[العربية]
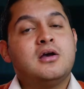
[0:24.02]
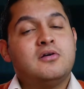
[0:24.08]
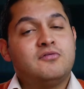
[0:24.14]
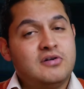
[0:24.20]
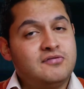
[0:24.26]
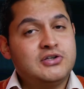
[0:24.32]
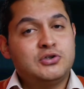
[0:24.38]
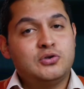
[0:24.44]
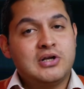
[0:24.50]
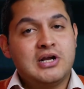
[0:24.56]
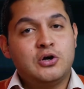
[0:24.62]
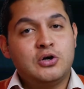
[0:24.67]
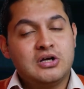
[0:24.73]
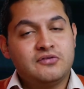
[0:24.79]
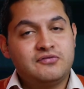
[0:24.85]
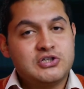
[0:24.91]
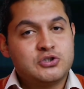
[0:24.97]
فالفيديو ده
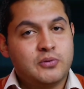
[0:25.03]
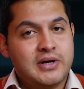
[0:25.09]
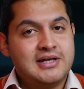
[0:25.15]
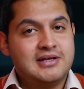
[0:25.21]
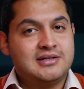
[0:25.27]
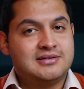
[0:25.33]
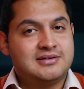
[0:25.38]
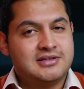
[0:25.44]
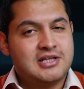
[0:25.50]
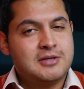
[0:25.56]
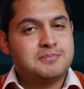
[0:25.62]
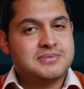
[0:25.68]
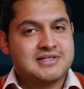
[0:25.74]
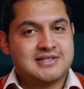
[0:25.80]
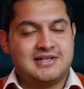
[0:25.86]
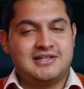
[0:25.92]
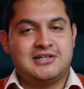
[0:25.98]
هقول لك فيه شويه
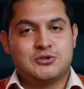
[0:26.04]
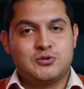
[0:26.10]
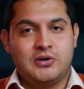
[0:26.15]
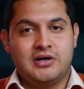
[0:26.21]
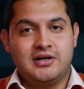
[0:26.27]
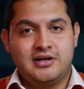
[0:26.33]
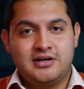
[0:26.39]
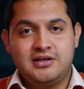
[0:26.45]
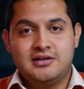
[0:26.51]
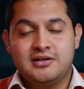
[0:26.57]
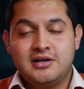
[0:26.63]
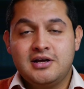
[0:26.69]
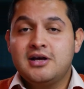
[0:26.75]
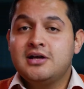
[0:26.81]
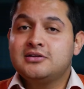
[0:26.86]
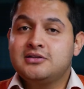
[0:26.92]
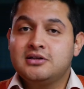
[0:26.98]
تيبس كده صغيرين
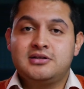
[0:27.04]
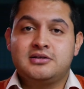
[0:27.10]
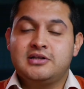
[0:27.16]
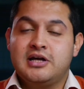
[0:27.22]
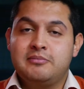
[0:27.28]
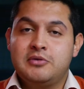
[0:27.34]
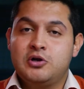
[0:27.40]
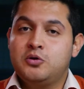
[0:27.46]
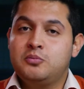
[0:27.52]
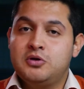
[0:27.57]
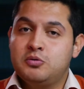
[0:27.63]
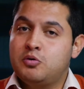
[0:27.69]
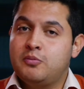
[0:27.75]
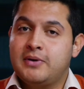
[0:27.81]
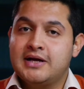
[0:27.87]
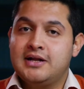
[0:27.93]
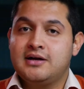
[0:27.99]
تقدر تعملهم
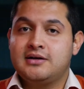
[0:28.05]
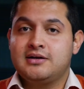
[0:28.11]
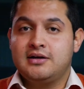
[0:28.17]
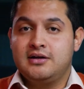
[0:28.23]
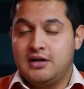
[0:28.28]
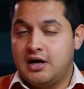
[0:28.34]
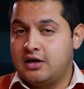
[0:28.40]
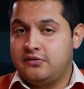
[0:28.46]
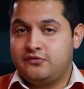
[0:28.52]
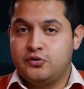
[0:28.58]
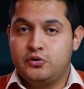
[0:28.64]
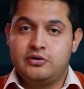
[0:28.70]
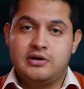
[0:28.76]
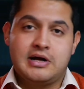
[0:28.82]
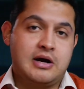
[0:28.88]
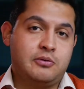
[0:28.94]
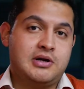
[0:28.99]
لموبايلك
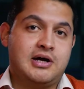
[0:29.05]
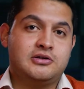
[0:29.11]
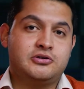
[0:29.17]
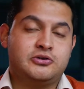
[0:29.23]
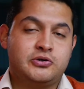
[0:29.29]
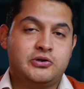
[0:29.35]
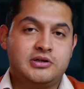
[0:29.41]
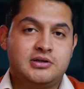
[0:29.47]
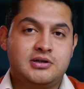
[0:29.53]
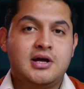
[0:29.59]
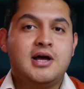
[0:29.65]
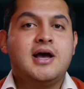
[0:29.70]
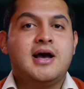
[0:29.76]
الايفون او الاندرويد